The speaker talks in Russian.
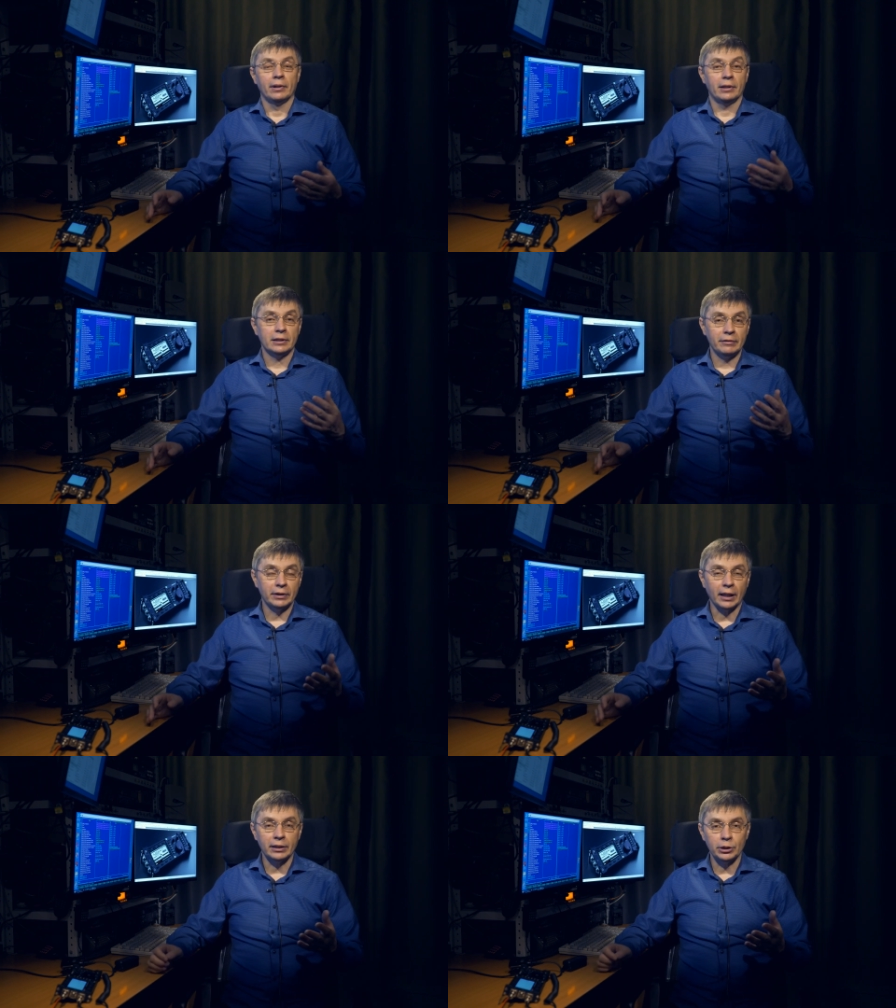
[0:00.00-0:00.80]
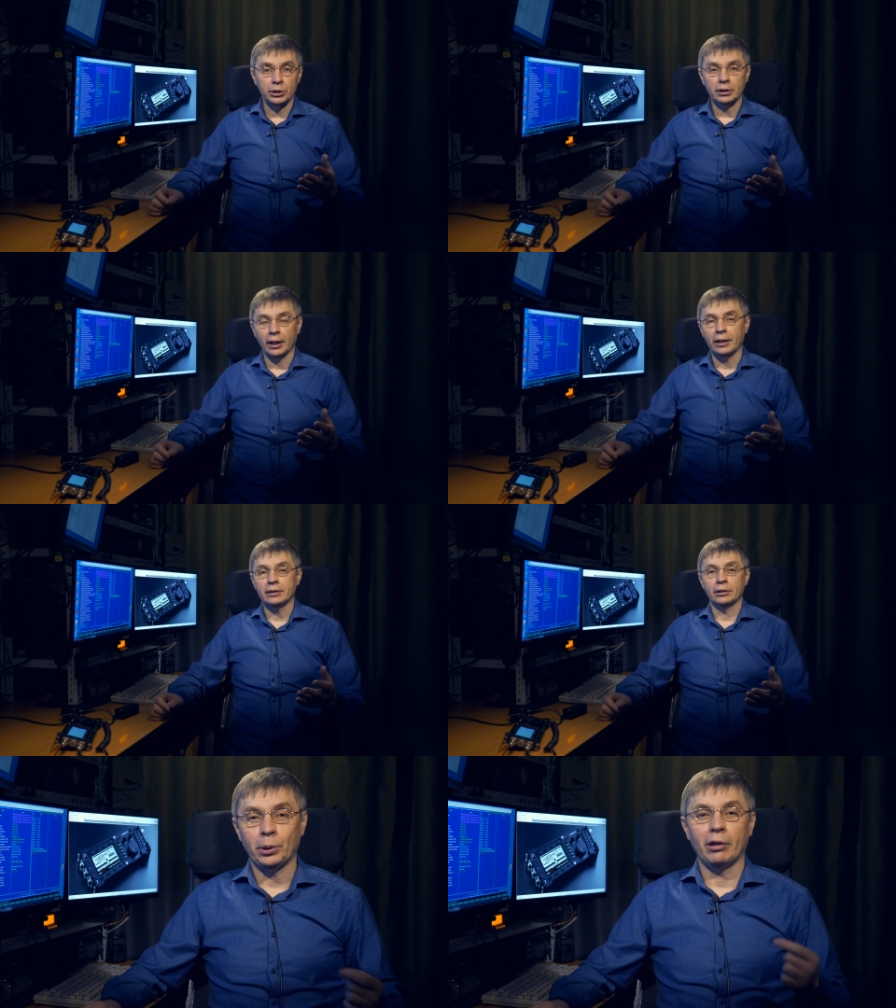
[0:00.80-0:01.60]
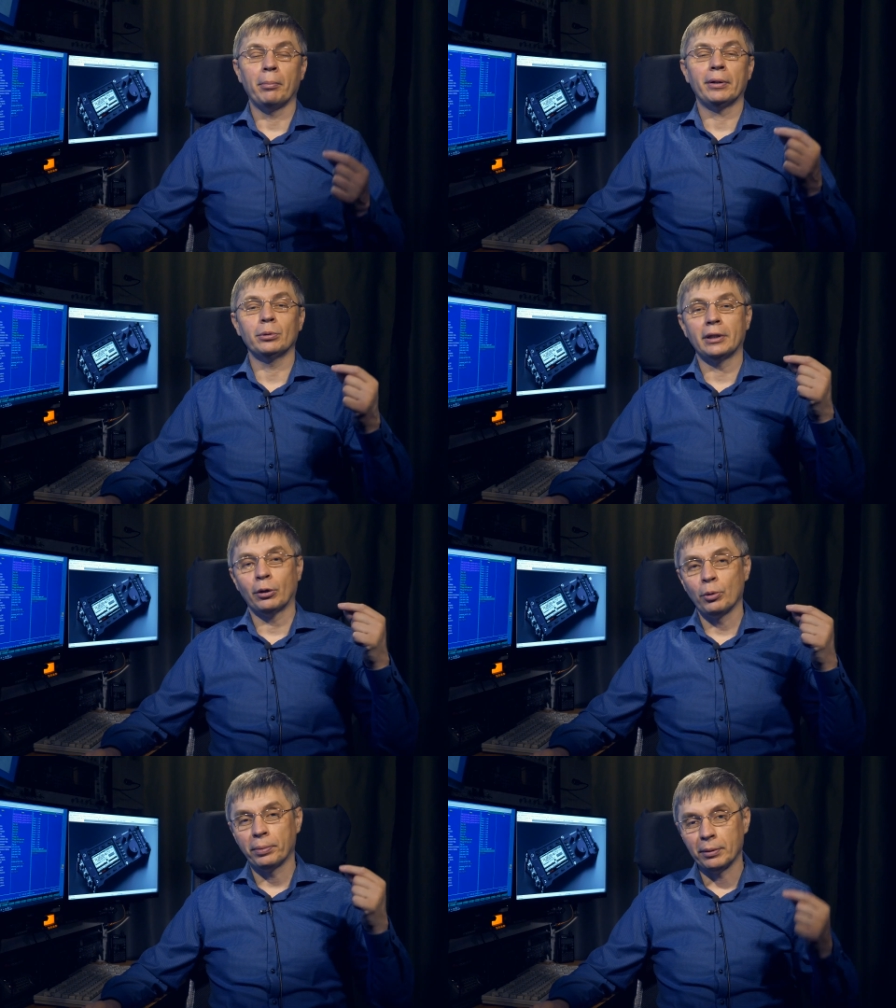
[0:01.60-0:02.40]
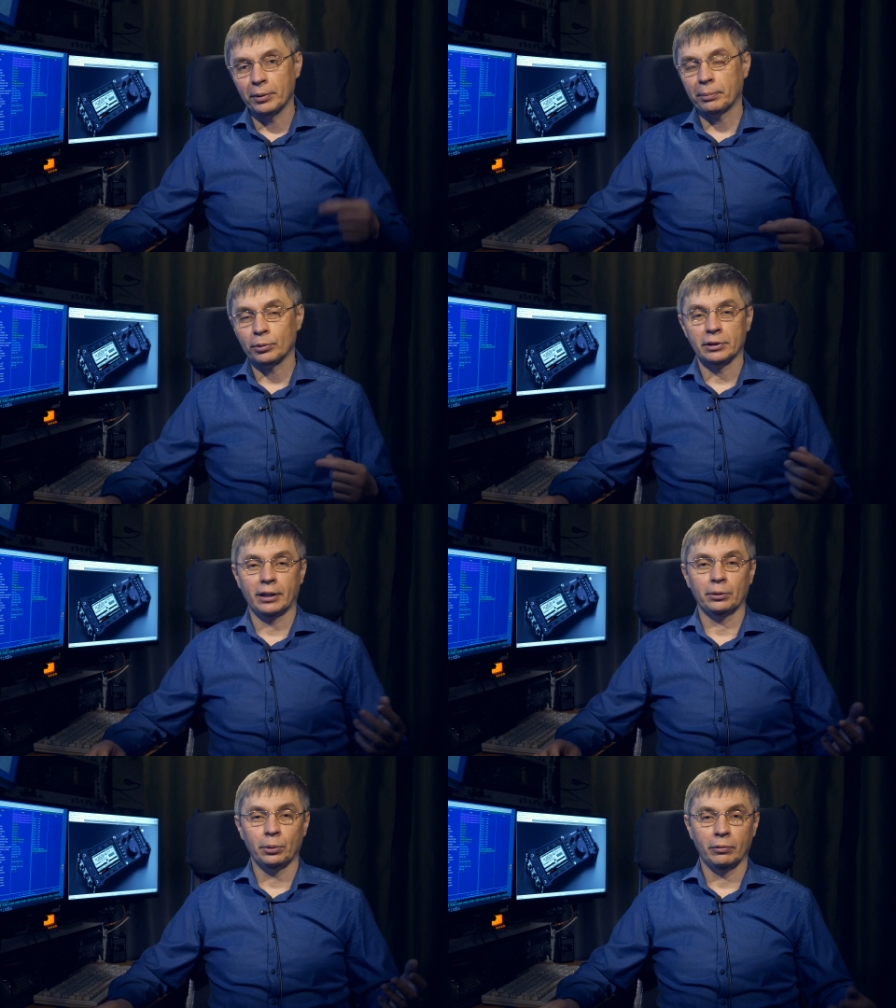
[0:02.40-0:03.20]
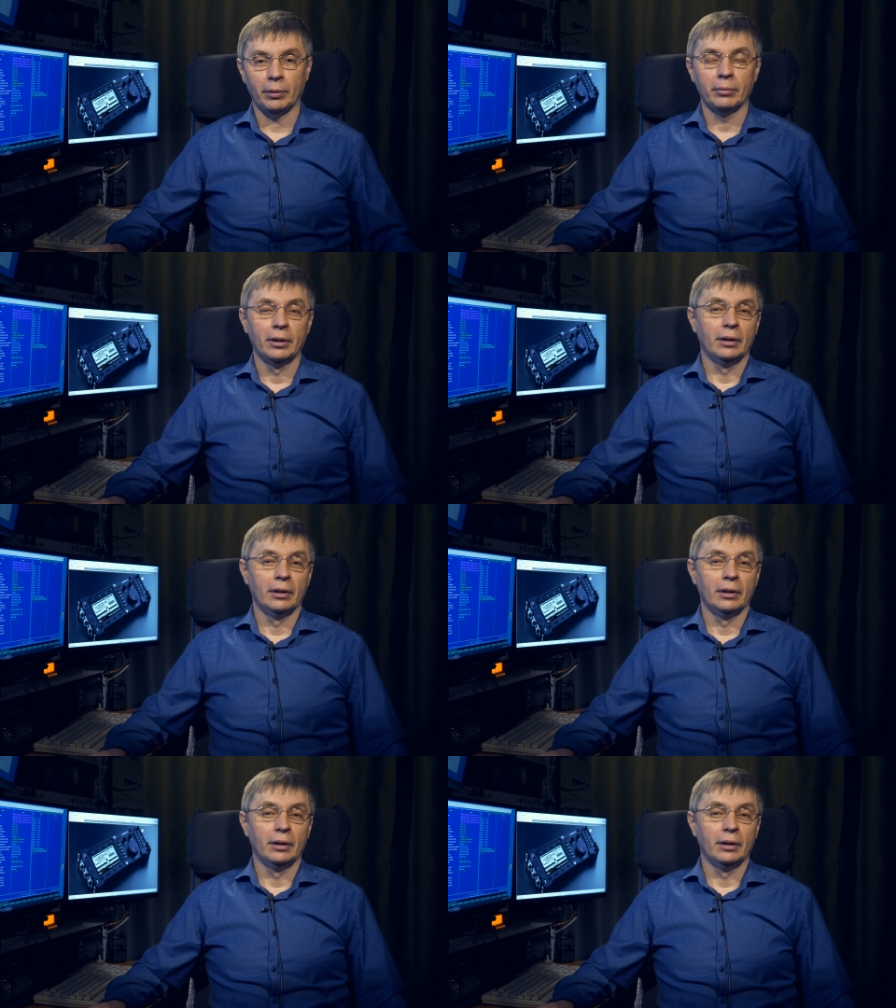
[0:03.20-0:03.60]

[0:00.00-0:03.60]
Если вы так не считаете, то я вам приду такой пример, после которого вам